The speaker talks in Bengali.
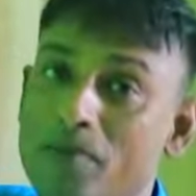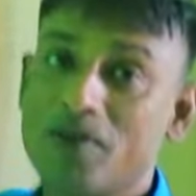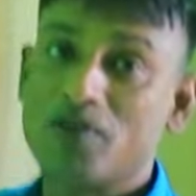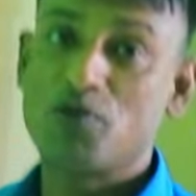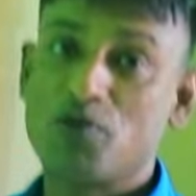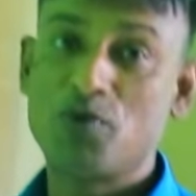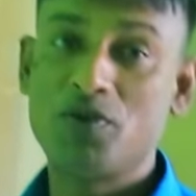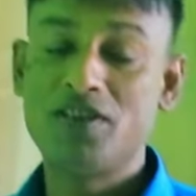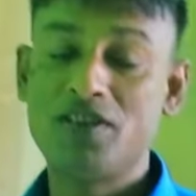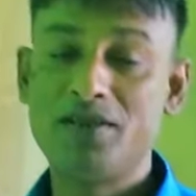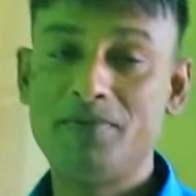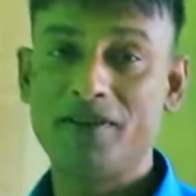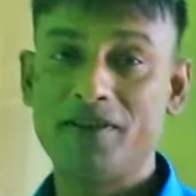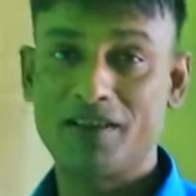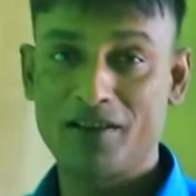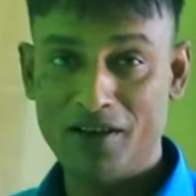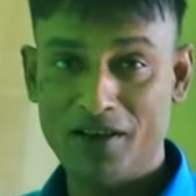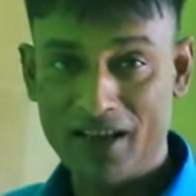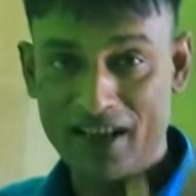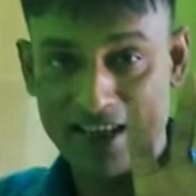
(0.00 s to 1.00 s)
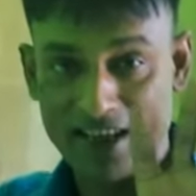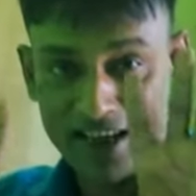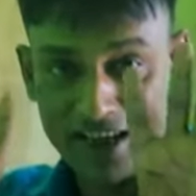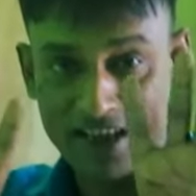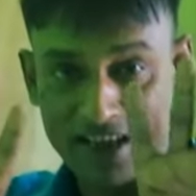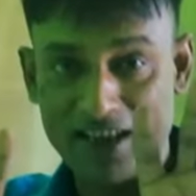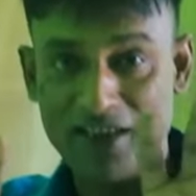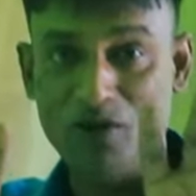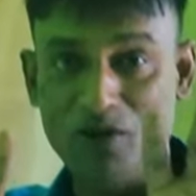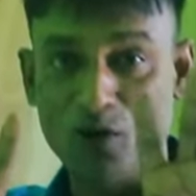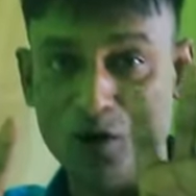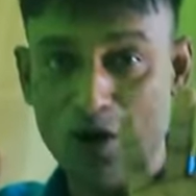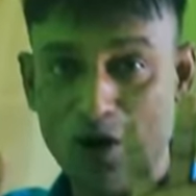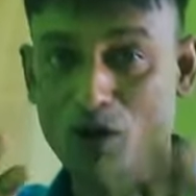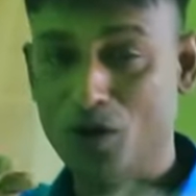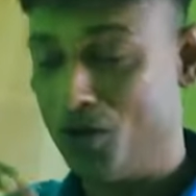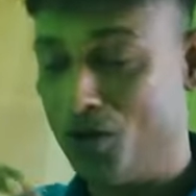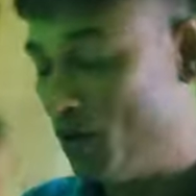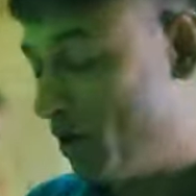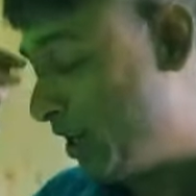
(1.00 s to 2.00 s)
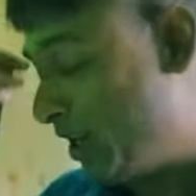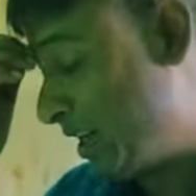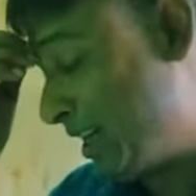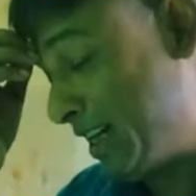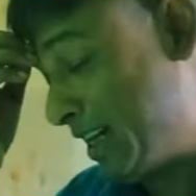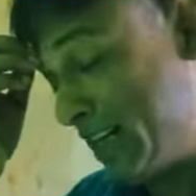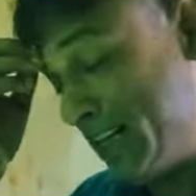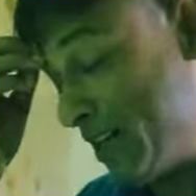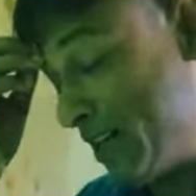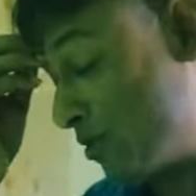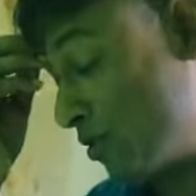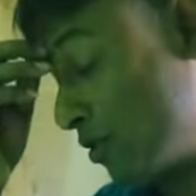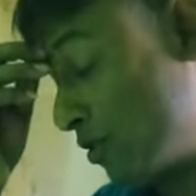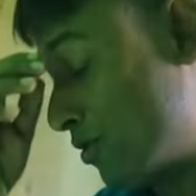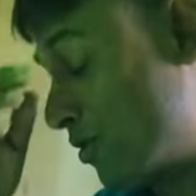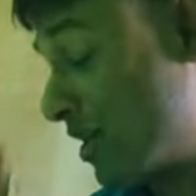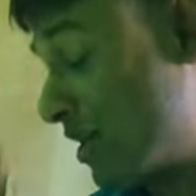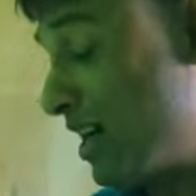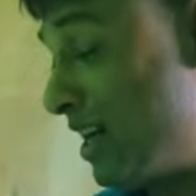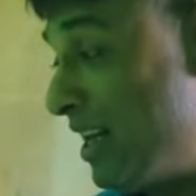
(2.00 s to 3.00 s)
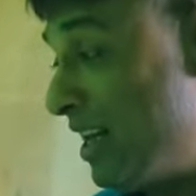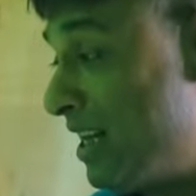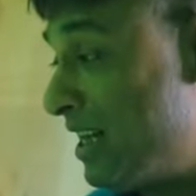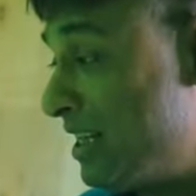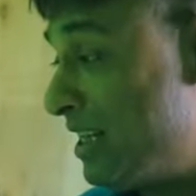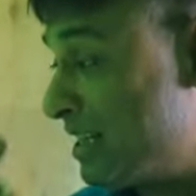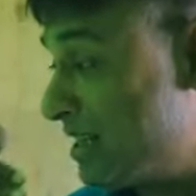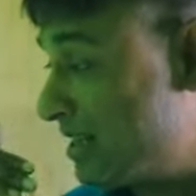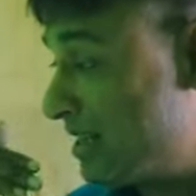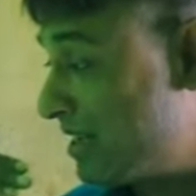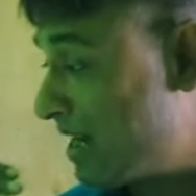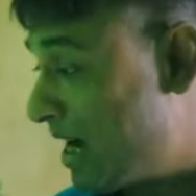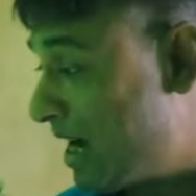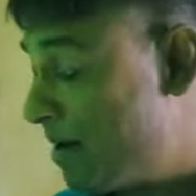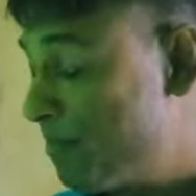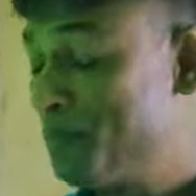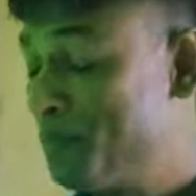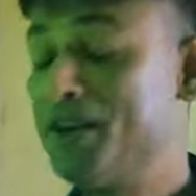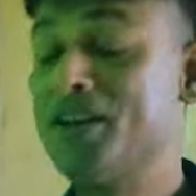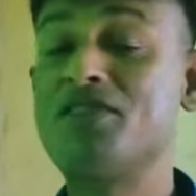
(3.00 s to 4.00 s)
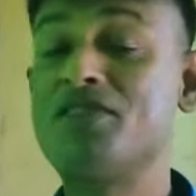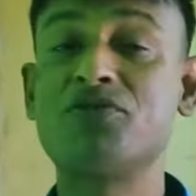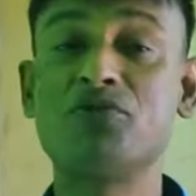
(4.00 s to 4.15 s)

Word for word: ভাবে সুইচ দিবে তাহলে এটা কি হইল এটা হইল না আপনার